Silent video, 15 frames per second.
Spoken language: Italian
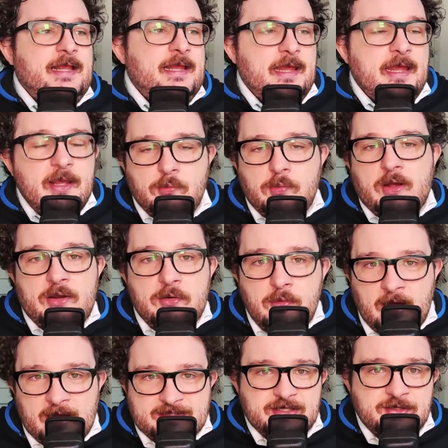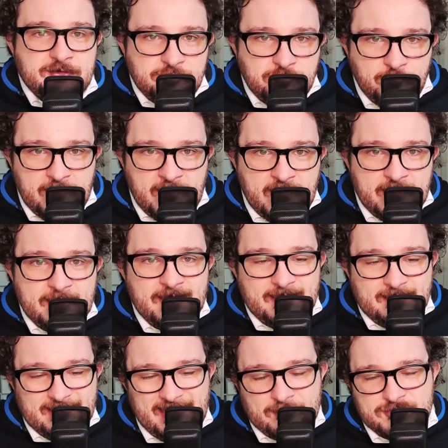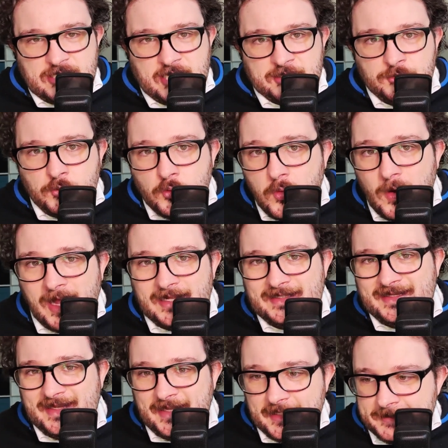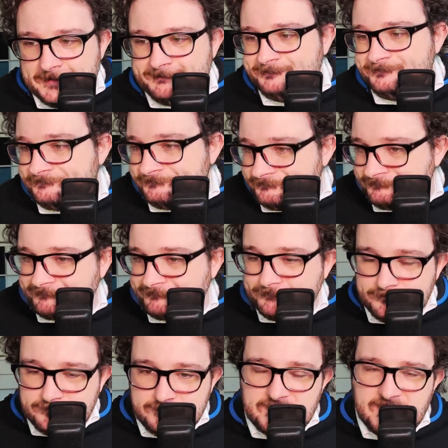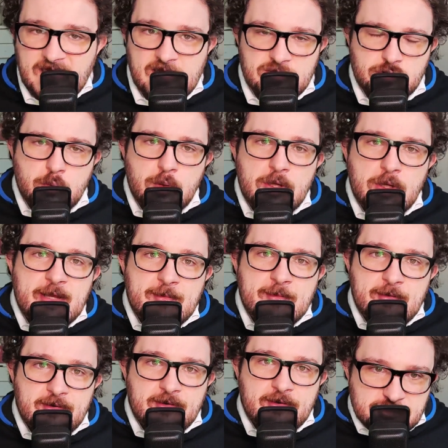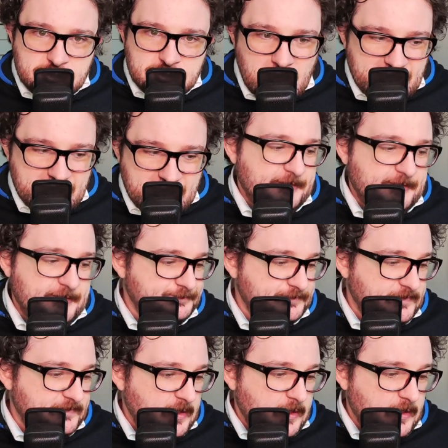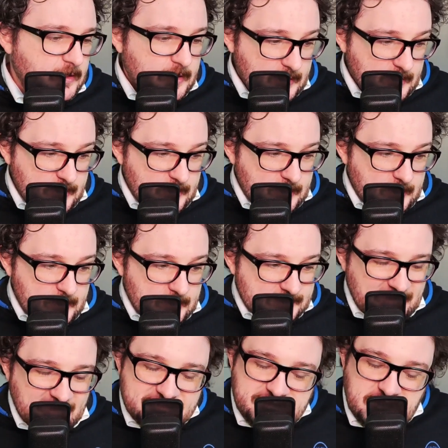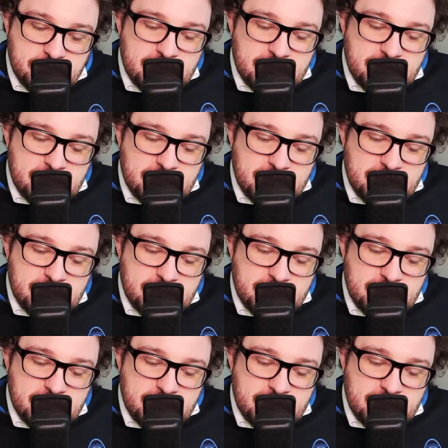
e quello ha secondo me causato qualche squilibrio in squadra. Tralasciando